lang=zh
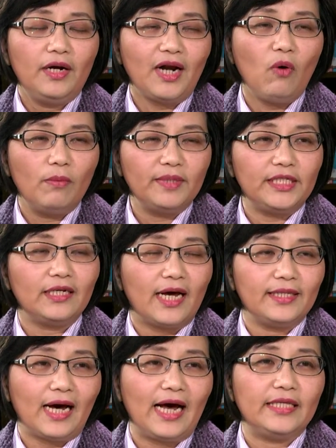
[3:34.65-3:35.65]
让我们进来
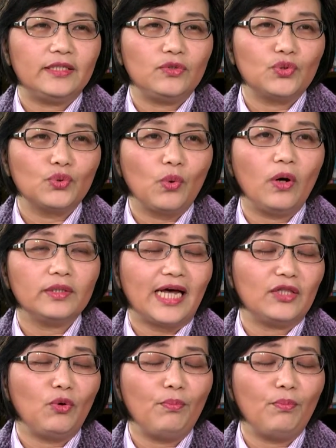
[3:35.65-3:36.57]
的孩子说他都